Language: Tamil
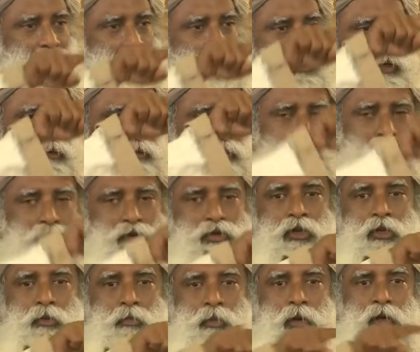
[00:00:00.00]
அந்த தகவல்
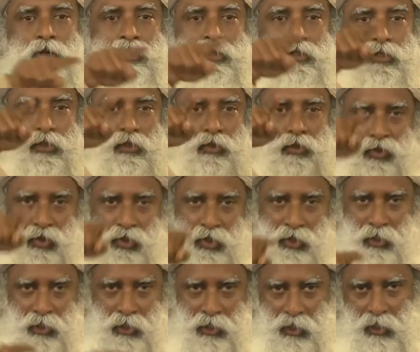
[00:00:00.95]
அனைத்துமே சுமந்து
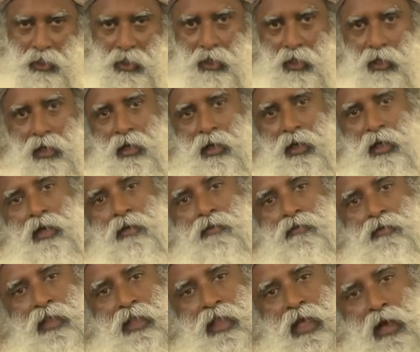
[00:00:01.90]
வரப்படலைன்னா
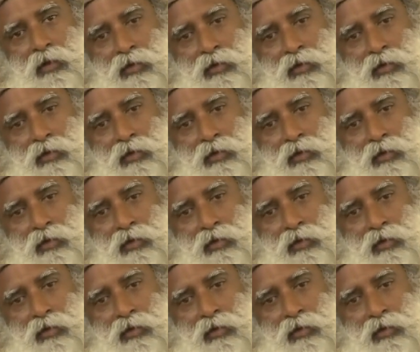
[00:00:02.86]
இப்ப